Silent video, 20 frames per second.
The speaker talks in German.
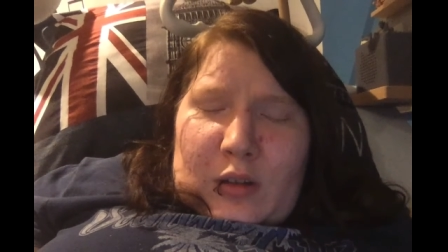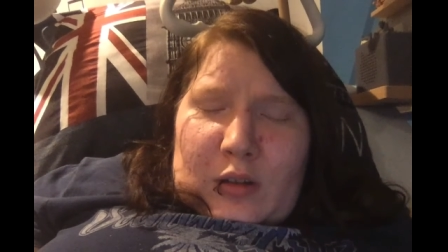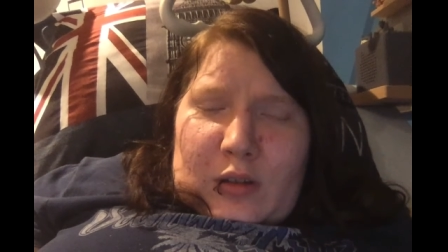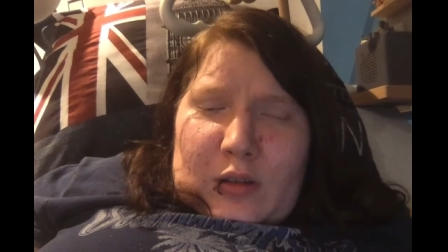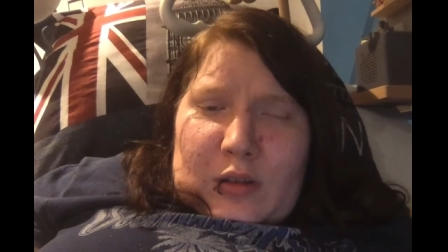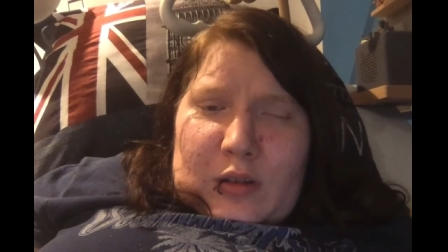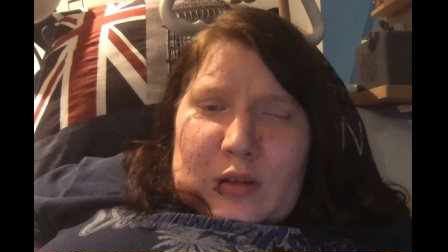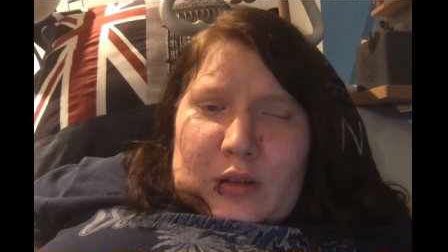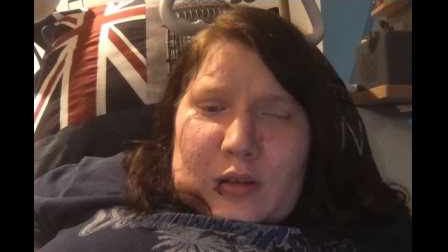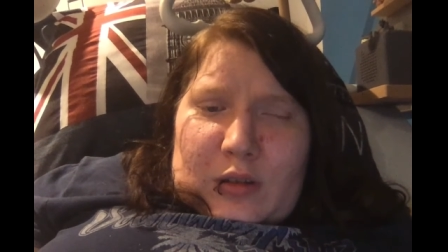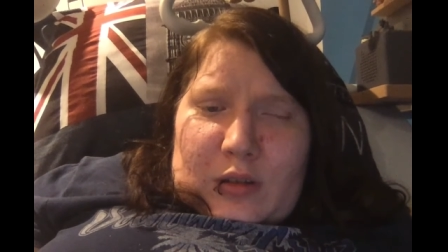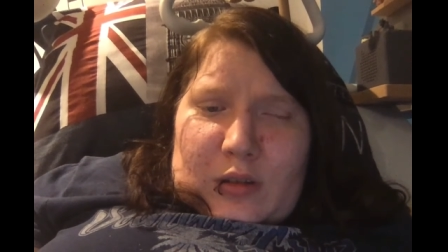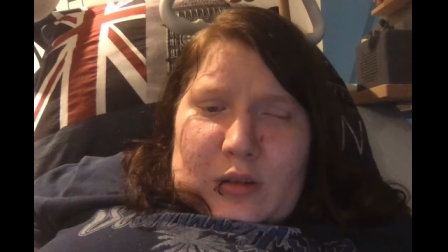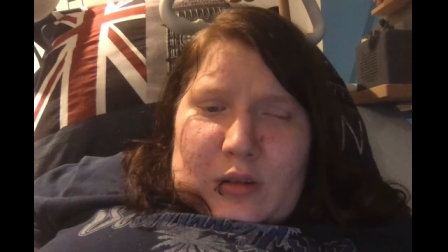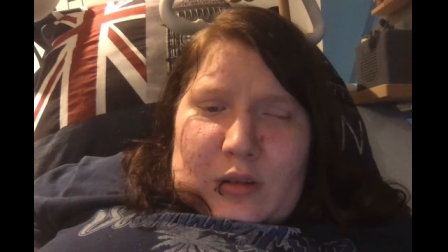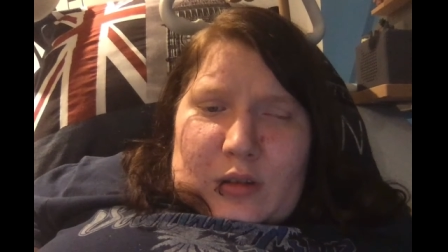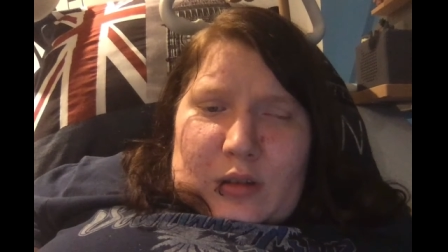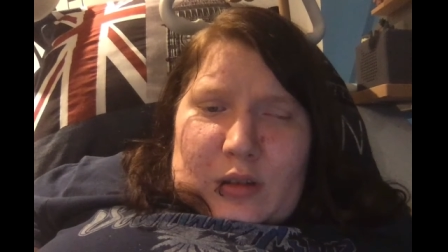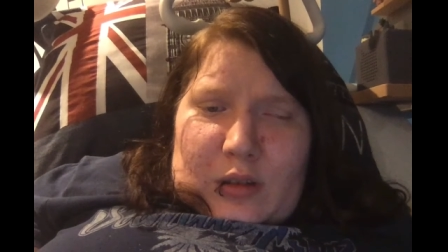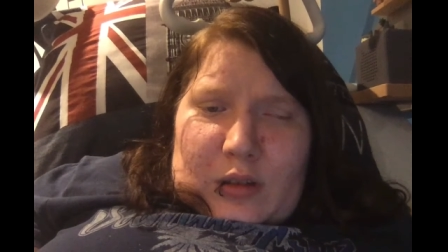
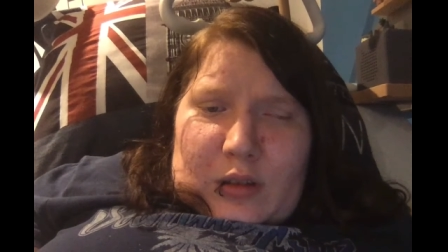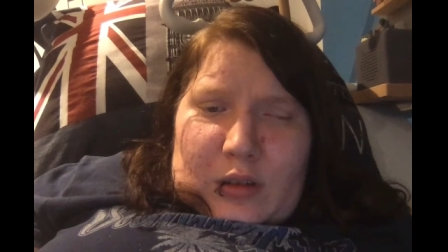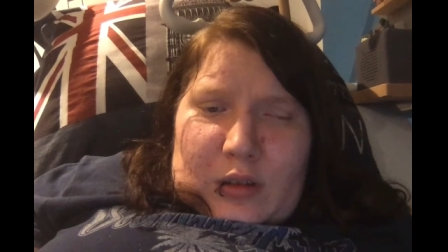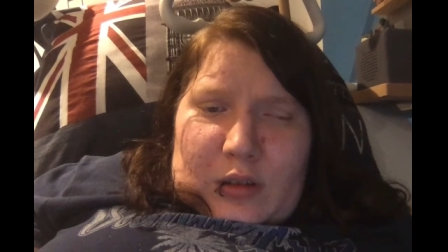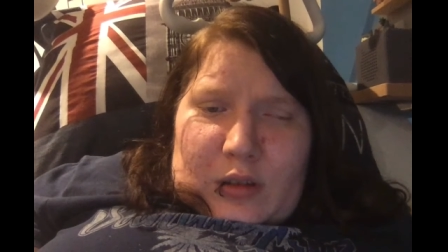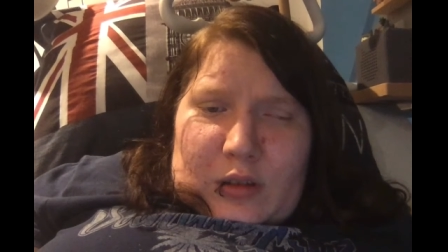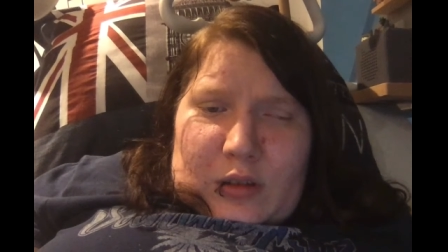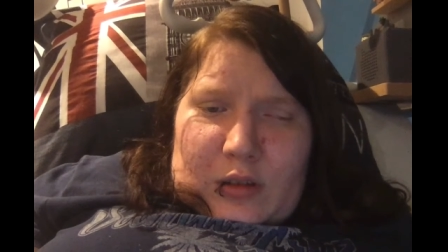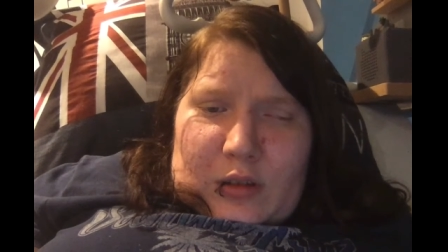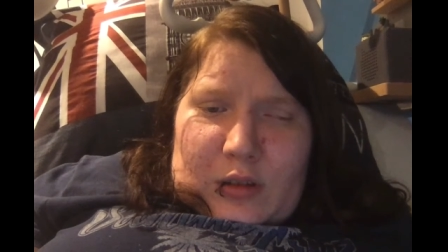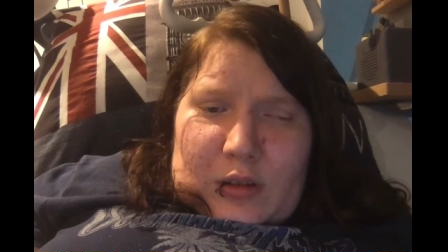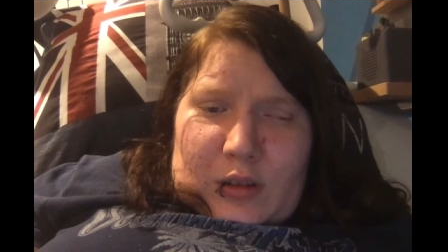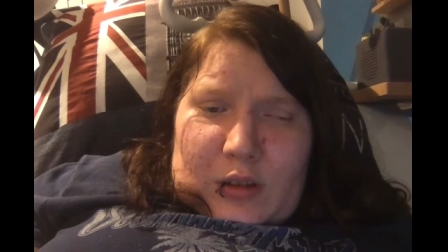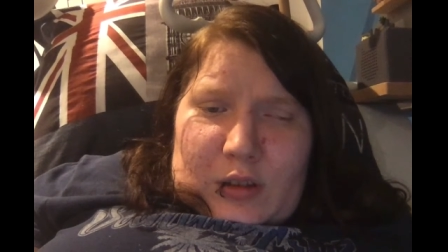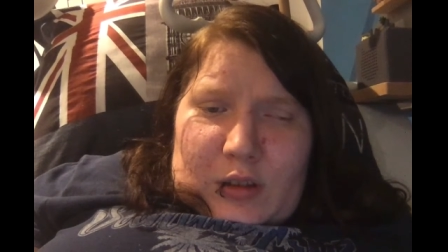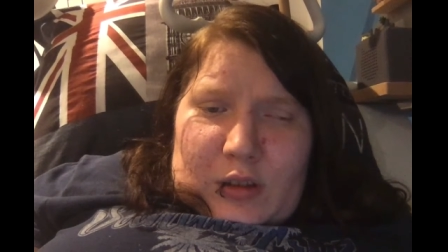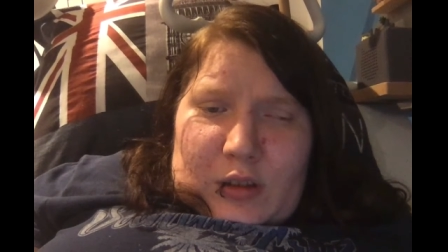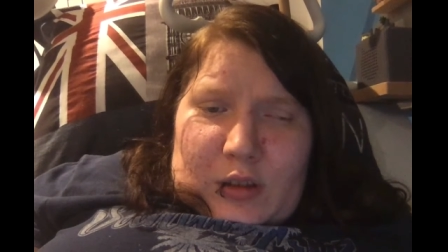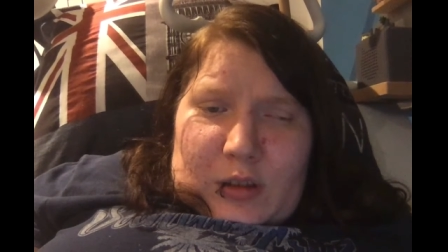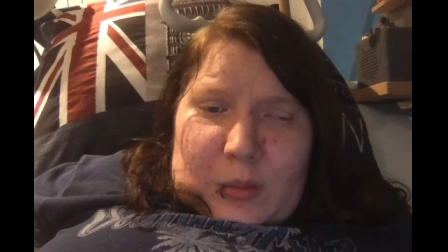die, sind
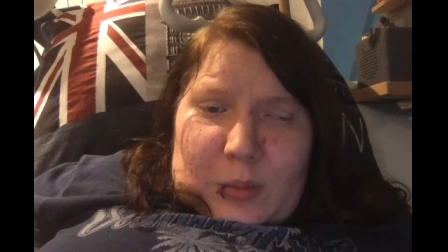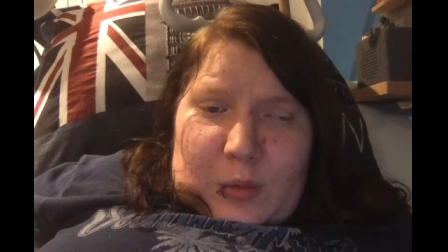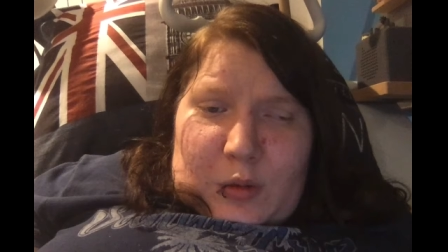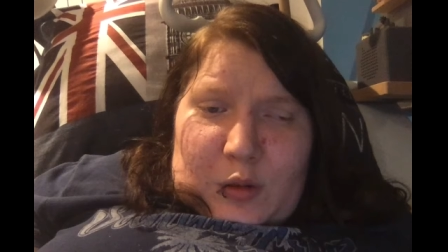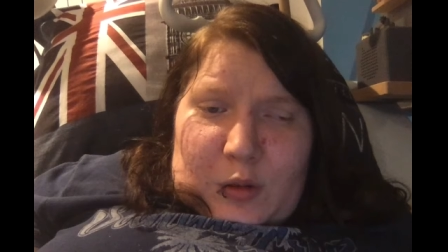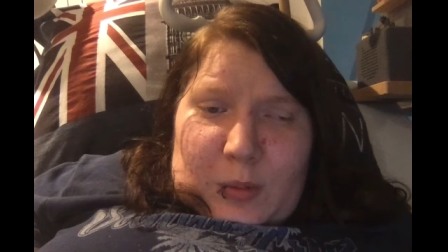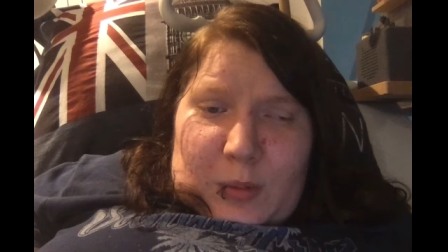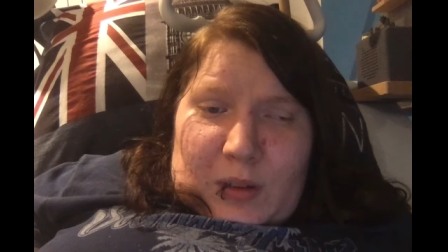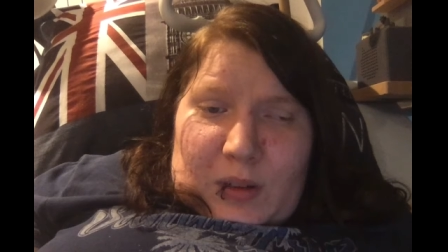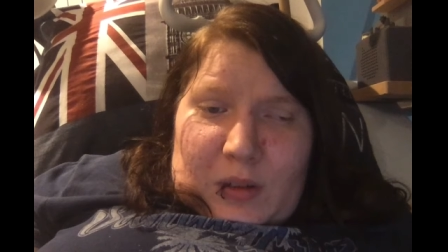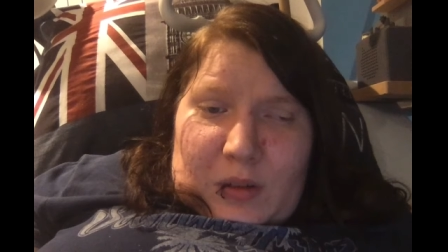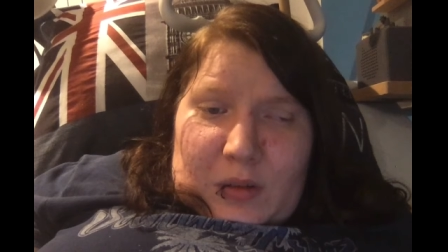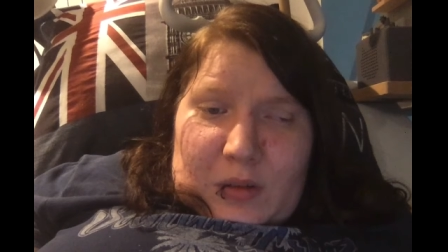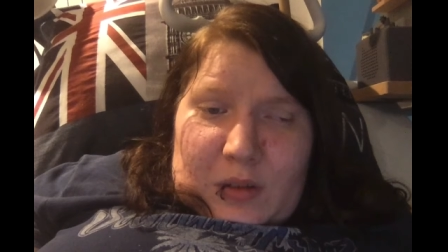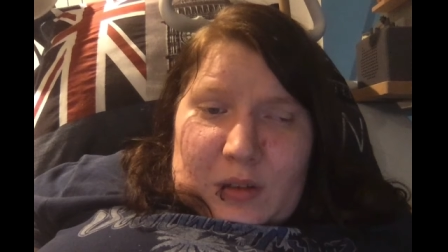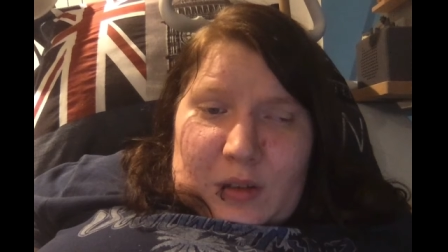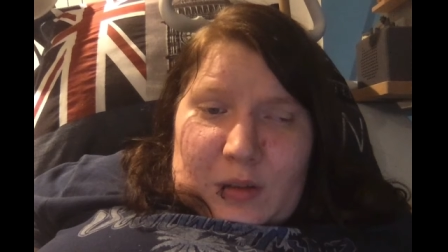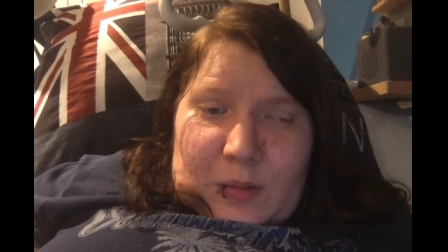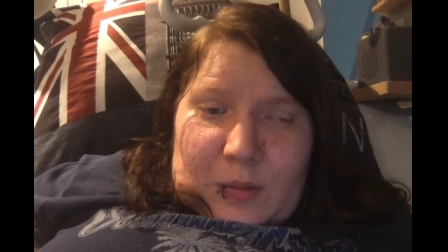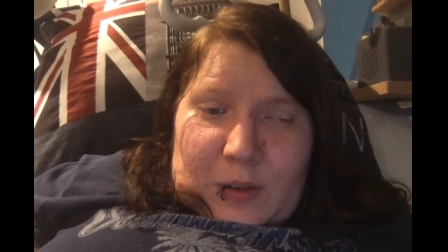die
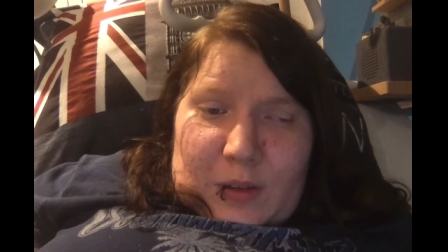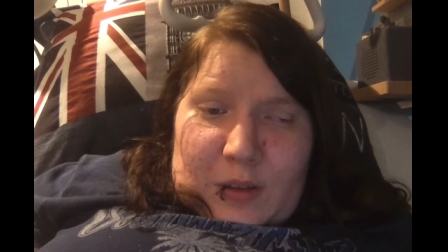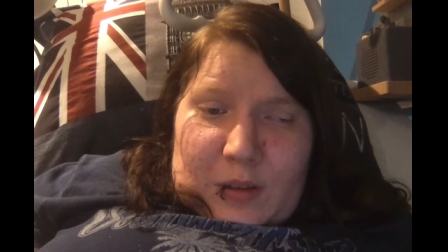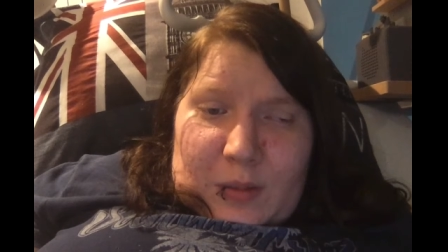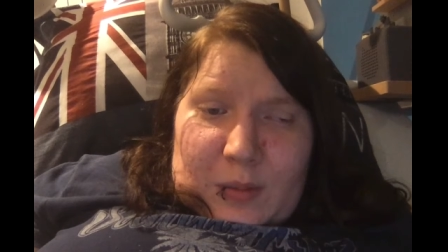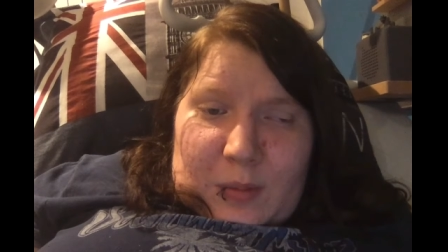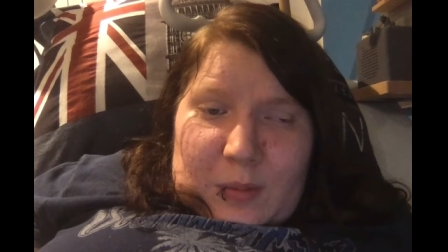Stimmungsschwankungen fast